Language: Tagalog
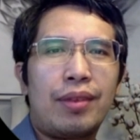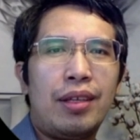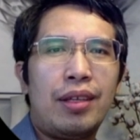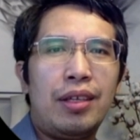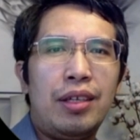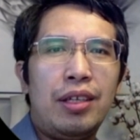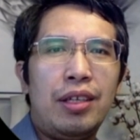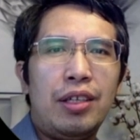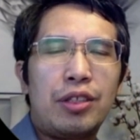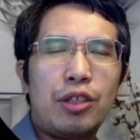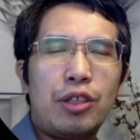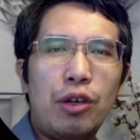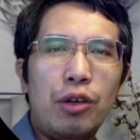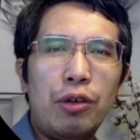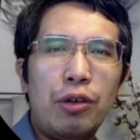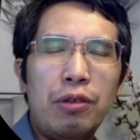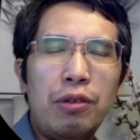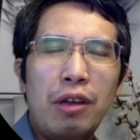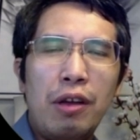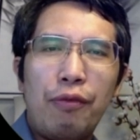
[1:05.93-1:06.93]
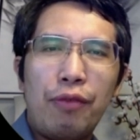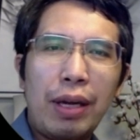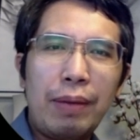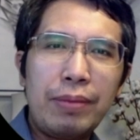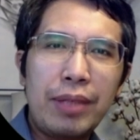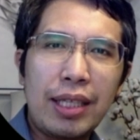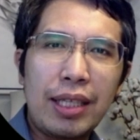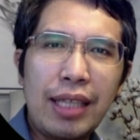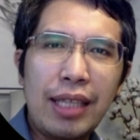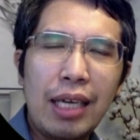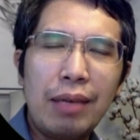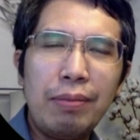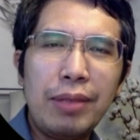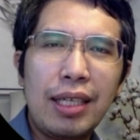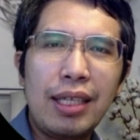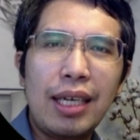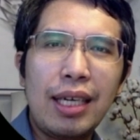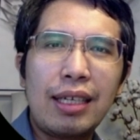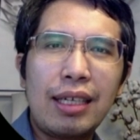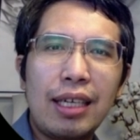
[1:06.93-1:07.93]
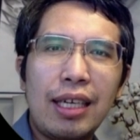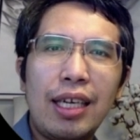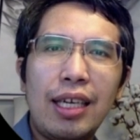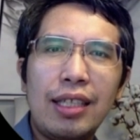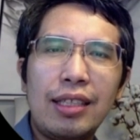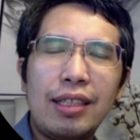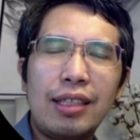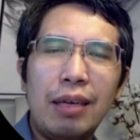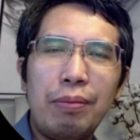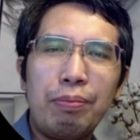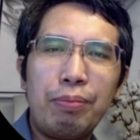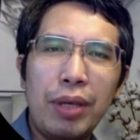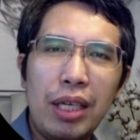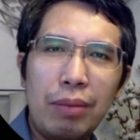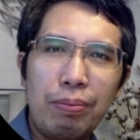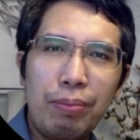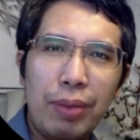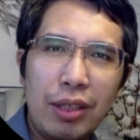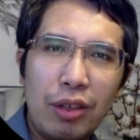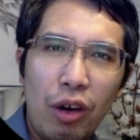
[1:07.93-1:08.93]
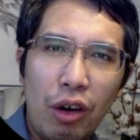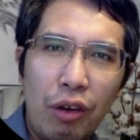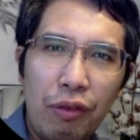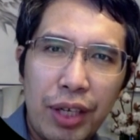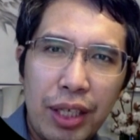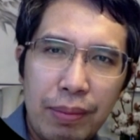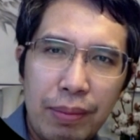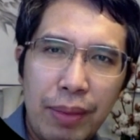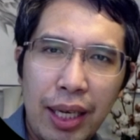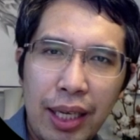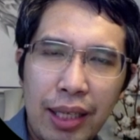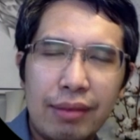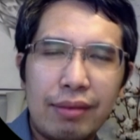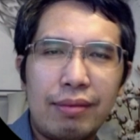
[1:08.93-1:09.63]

So from the time na na-create ang Philippine government,